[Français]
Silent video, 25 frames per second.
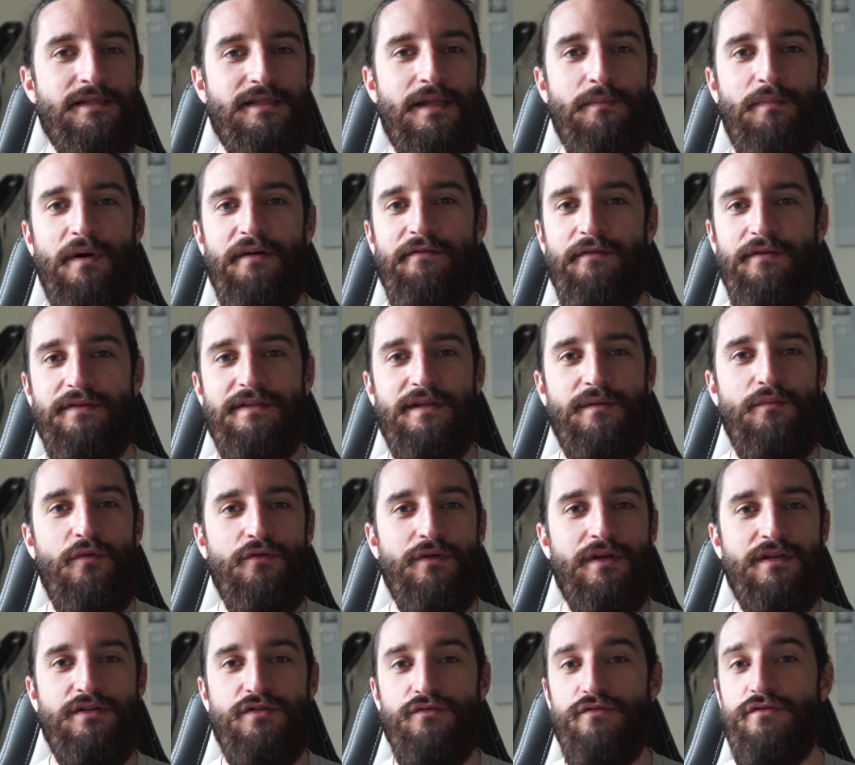C'était pas
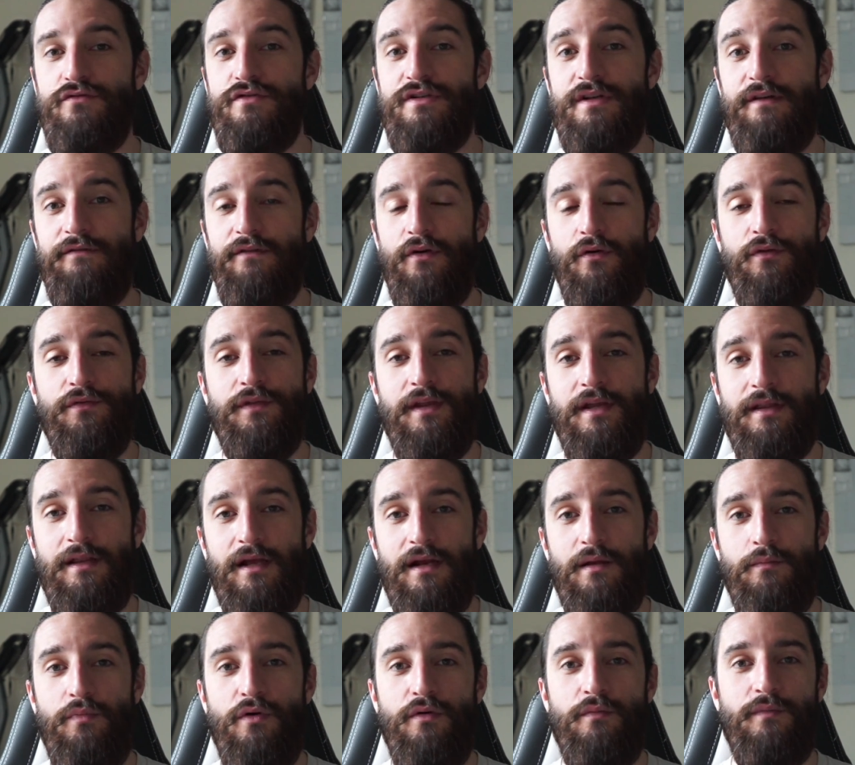forcément quelque chose que j'avais en tête
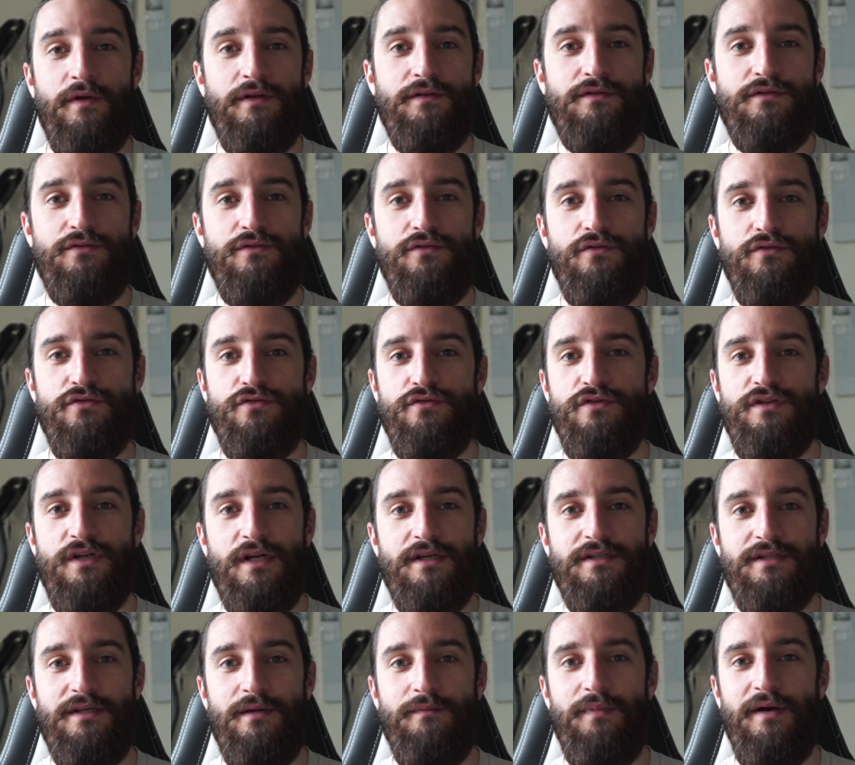à l'époque, bien sûr, je
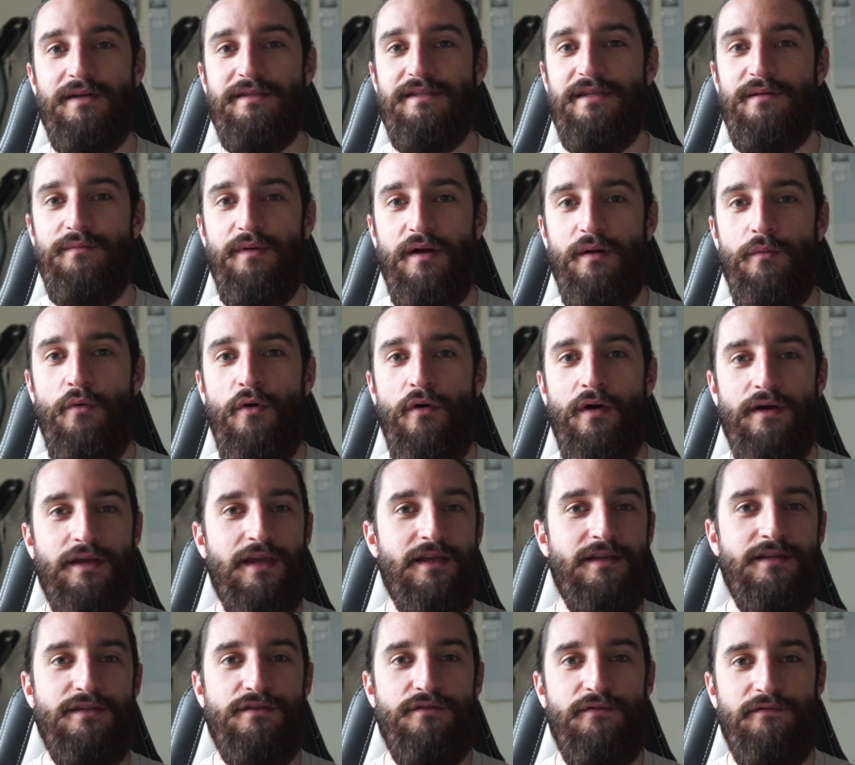cherchais principalement à
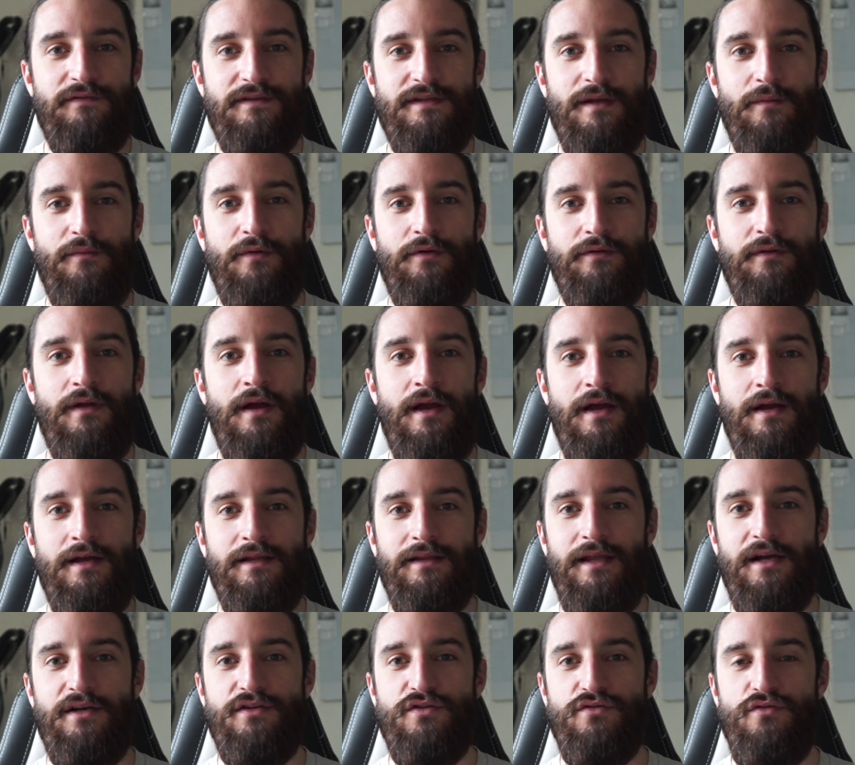gagner suffisamment
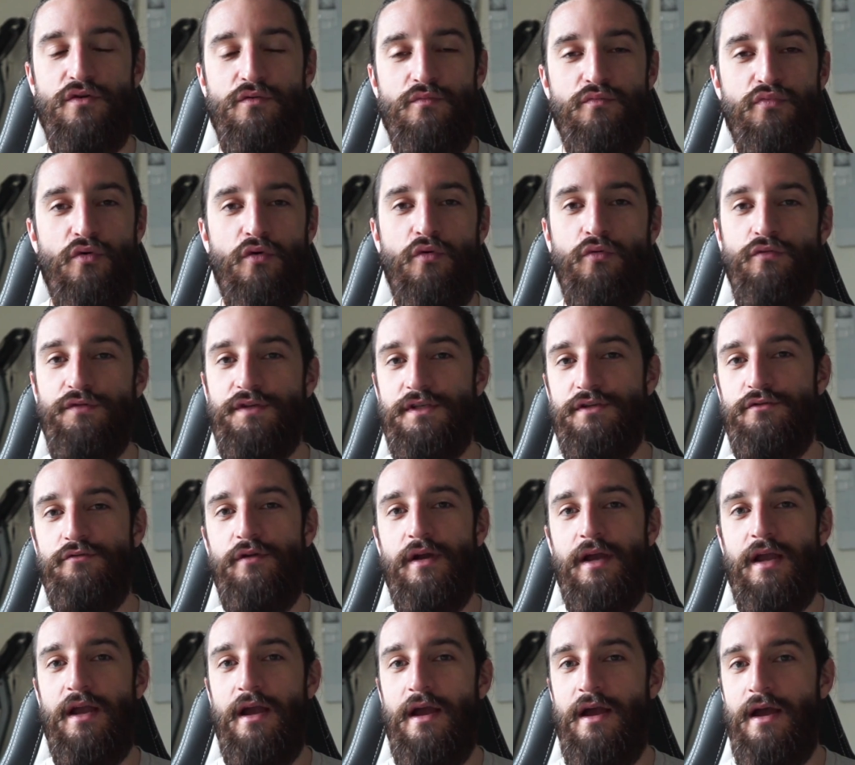d'argent pour
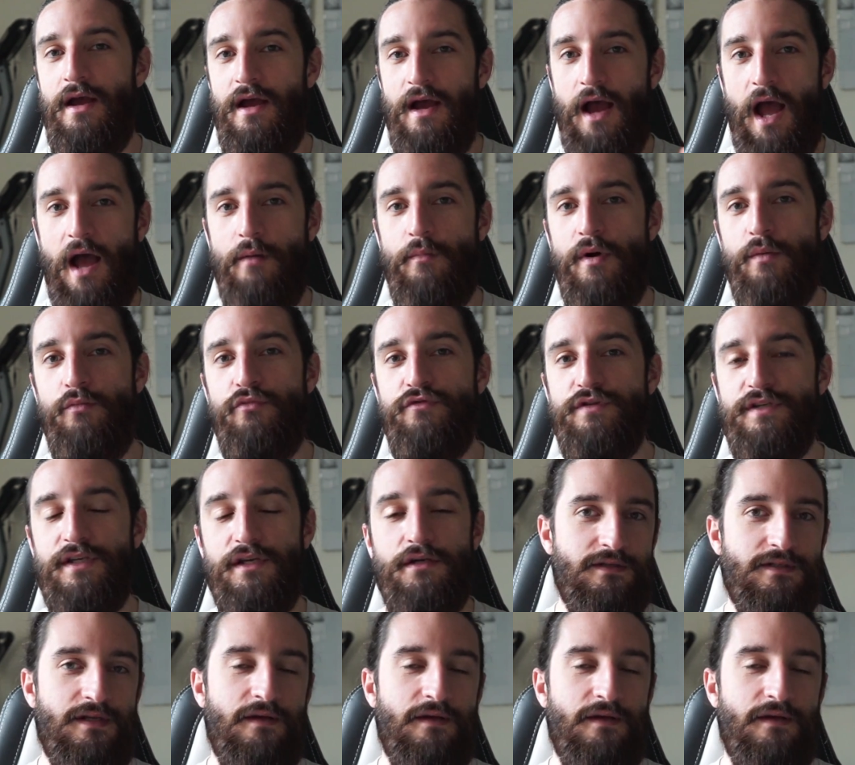continuer à m'amuser.